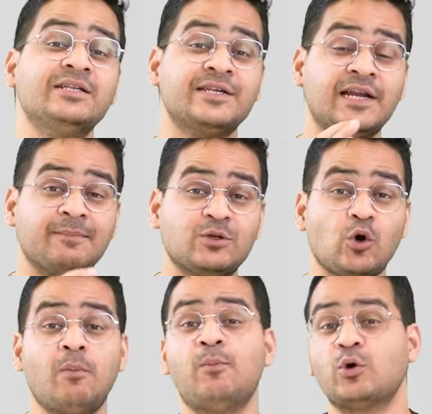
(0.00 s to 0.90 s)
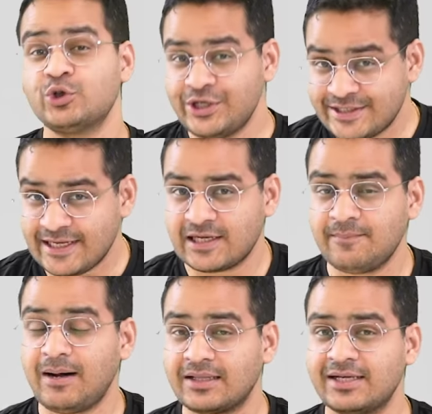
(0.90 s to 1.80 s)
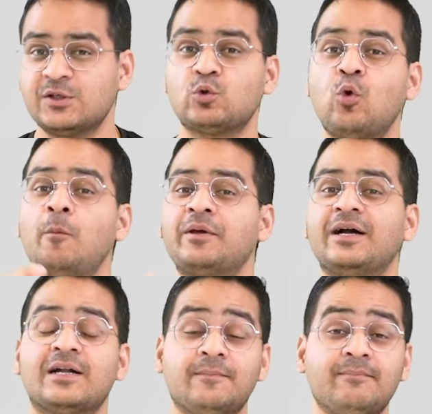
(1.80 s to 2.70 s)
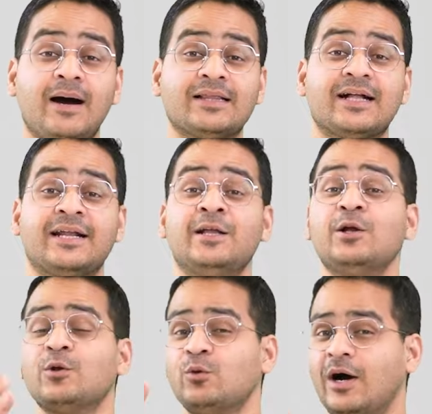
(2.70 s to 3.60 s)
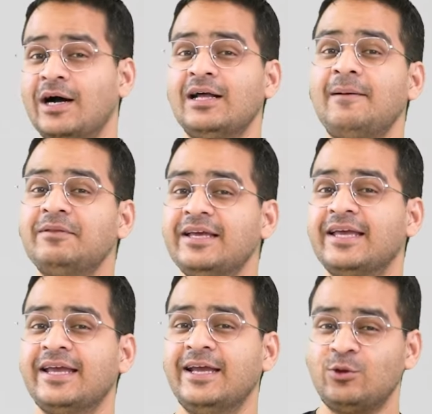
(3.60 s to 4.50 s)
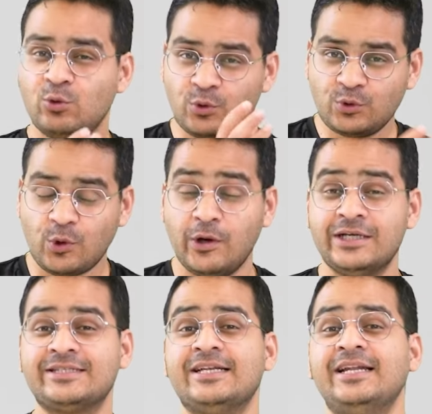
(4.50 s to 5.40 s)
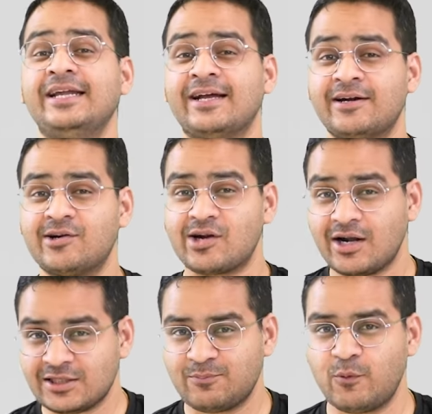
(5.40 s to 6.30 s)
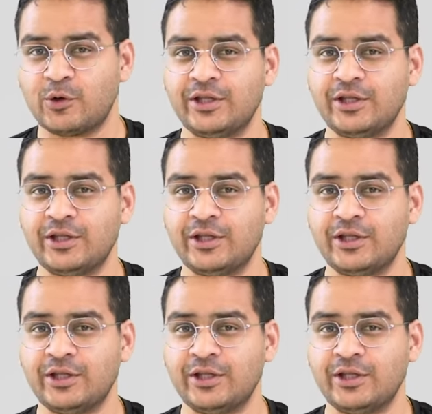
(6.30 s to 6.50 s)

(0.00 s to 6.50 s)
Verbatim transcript: इंजीनियरिंग में जॉब अपॉर्चुनिटीज की अगर हम बात करें स्कोप की अगर हम बात करें तो अगर आप देखेंगे तो टॉय से लेकर ट्रांसपोर्ट